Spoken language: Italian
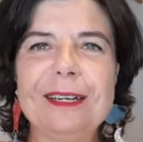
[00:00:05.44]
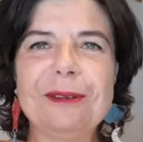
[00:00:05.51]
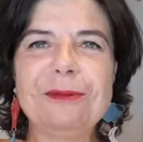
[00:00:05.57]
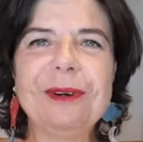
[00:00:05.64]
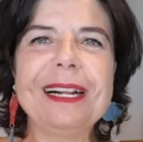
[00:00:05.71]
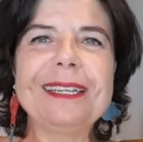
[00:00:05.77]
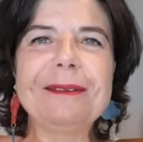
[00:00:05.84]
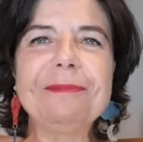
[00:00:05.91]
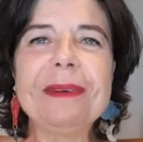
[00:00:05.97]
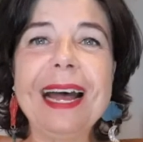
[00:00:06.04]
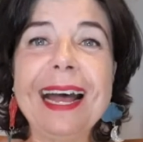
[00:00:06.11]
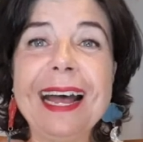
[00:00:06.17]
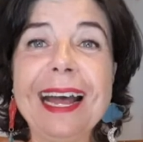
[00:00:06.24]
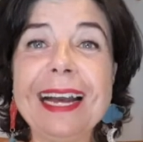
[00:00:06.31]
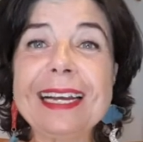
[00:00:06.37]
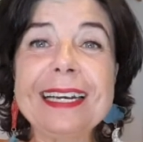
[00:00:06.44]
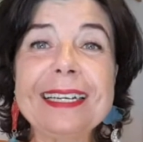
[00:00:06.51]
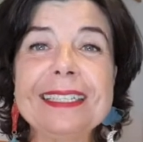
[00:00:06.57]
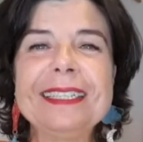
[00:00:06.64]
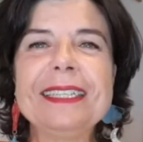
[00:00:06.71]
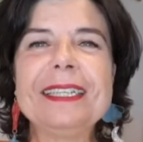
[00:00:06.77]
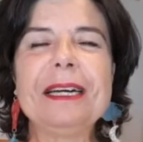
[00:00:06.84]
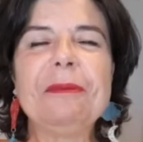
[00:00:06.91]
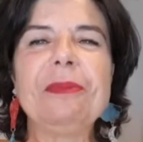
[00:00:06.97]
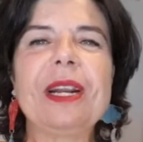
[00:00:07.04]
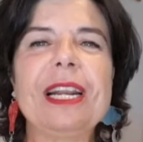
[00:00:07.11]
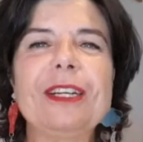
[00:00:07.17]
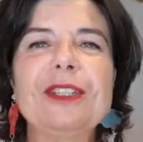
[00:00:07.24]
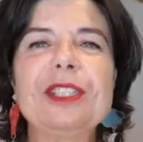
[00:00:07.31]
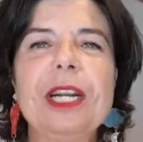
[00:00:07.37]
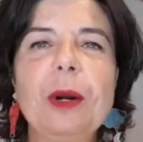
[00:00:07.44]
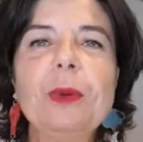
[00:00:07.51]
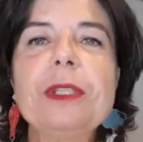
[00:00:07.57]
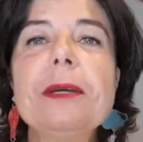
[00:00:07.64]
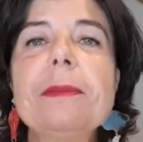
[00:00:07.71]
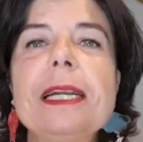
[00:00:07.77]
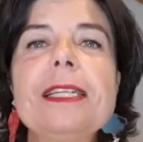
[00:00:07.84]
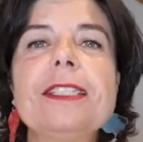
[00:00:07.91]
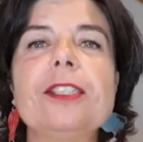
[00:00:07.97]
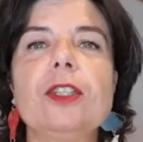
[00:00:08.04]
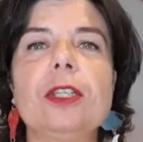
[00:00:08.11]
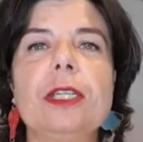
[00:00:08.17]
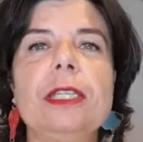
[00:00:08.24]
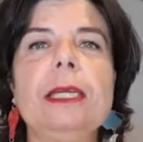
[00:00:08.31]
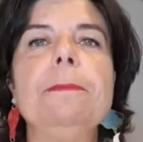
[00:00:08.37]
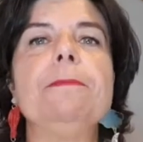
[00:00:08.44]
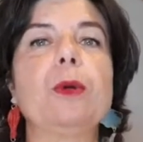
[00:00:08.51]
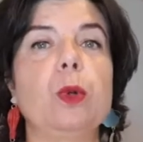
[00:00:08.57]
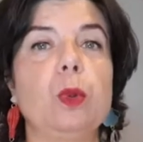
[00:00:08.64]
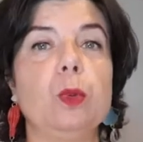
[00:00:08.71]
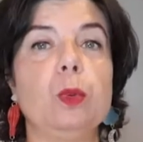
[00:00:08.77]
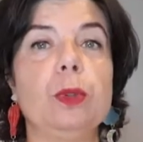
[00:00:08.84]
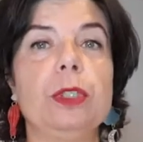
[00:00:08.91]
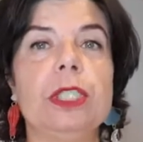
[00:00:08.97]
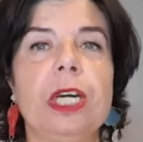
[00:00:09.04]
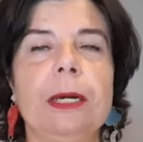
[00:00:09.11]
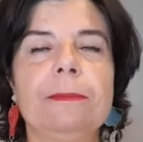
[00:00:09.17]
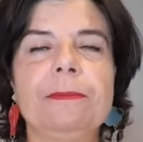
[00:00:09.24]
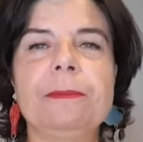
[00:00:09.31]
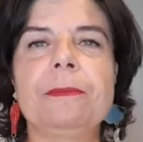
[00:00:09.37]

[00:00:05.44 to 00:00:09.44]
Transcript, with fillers: Welcome back per la nostra ultima lezione di pronuncia.